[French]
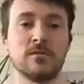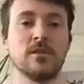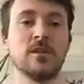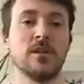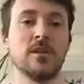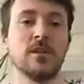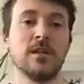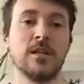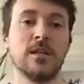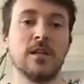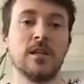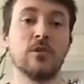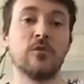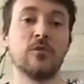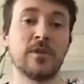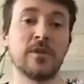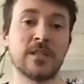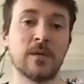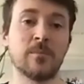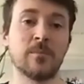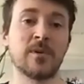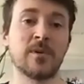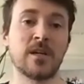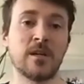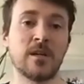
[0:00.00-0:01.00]
Et en fait,
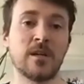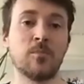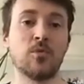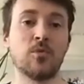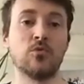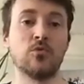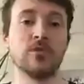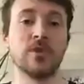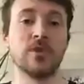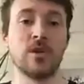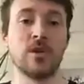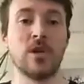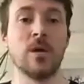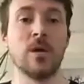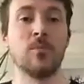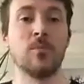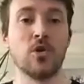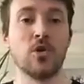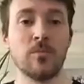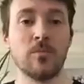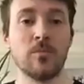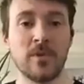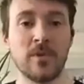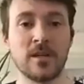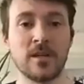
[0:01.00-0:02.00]
après, on a eu la
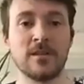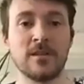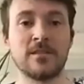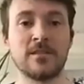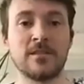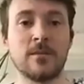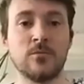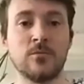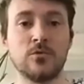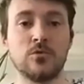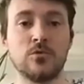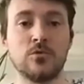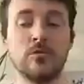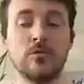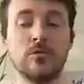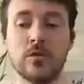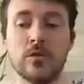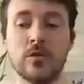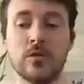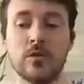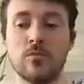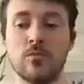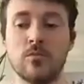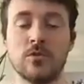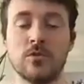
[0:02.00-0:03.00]
première étape du
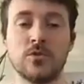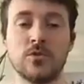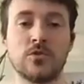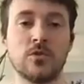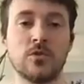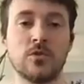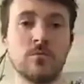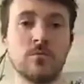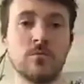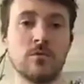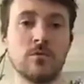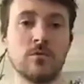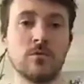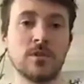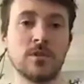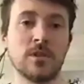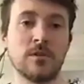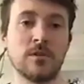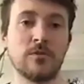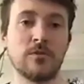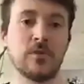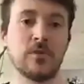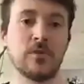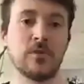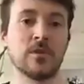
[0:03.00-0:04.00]
gouvernement, justement, qui a fait
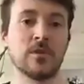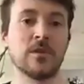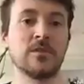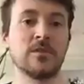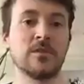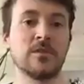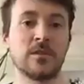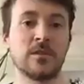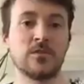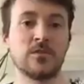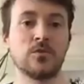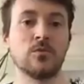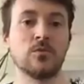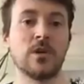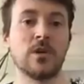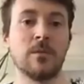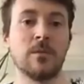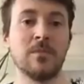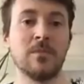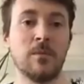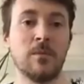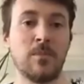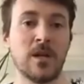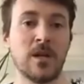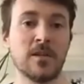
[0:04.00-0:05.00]
une restriction à 1000
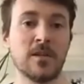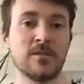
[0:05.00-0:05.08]
places.